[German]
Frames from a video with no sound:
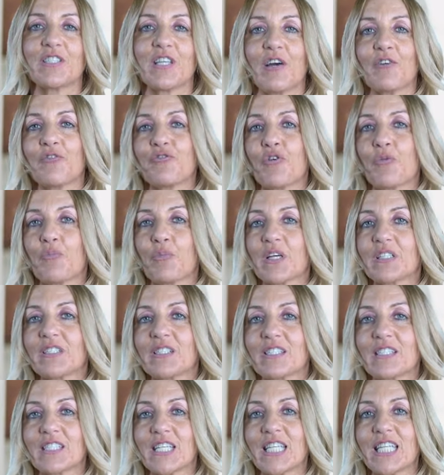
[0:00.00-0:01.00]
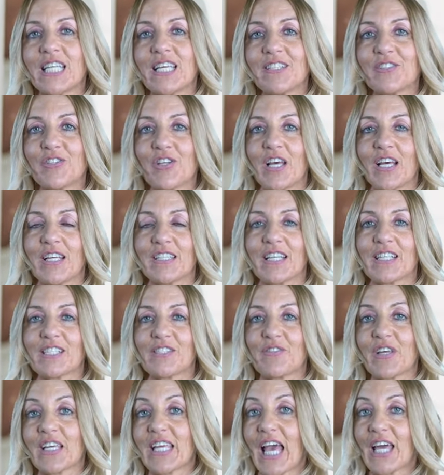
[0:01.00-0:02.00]
dafür prädestiniert,
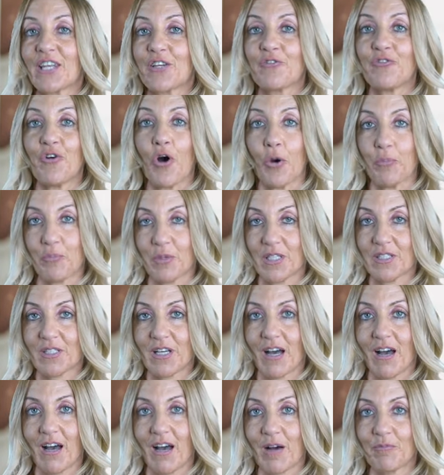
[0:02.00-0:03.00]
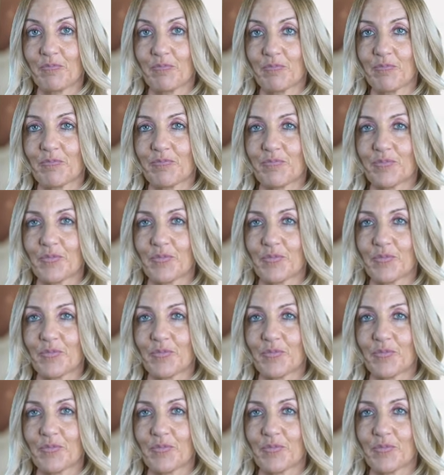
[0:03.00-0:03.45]
dass wir gerne Vorbilder haben.